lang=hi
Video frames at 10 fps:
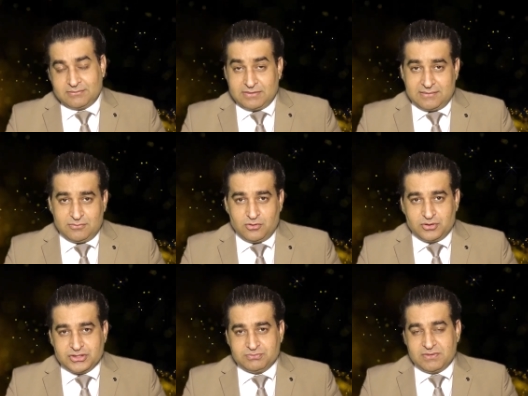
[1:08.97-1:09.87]
तमाम
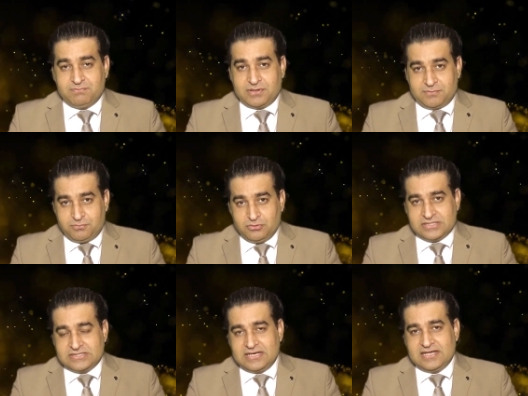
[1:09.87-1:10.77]
लोग इसमें भरपूर
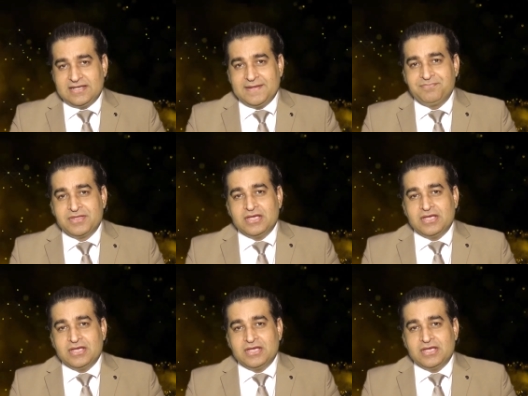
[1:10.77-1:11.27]
हिस्सा लेंगे